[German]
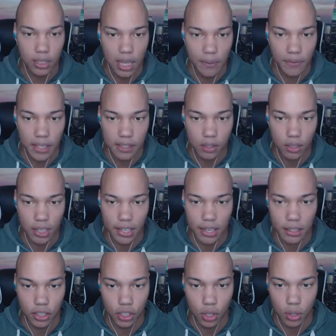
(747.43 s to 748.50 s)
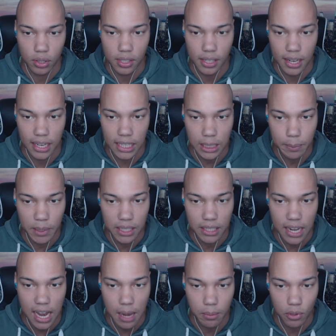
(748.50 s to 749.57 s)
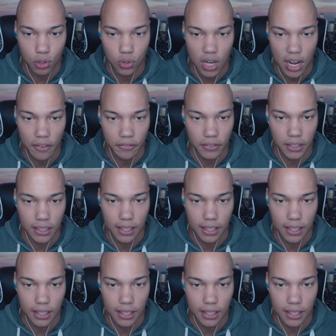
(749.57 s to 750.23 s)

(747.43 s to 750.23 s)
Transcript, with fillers: Dadurch haben wir jetzt noch eine kleine Chance. Hier kann ich mir einen Helm craften.